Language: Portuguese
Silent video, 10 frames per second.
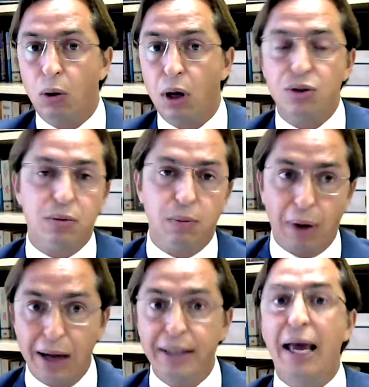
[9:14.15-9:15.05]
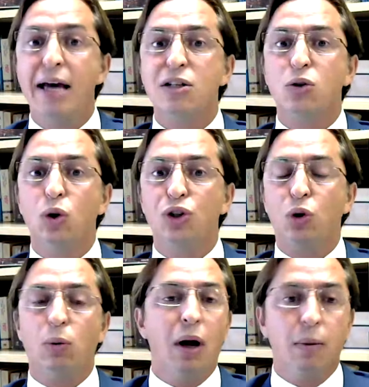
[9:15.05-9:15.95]
nós, a ideia
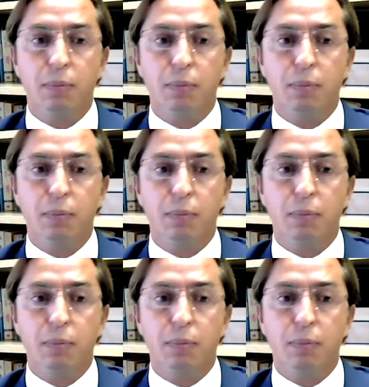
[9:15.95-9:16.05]
surge,